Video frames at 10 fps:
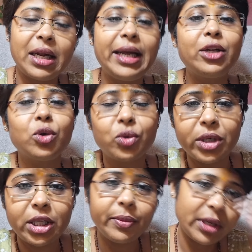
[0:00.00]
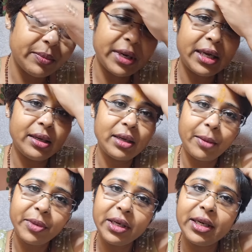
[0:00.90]
লেট গো করে দেবেন মানে
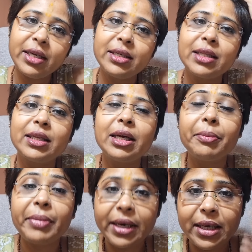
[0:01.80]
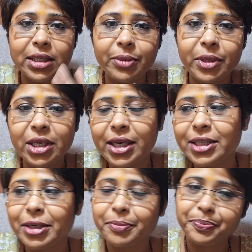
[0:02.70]
আপনি রিডিংটার থেকে বেরিয়ে যাবেন ঠিক আছে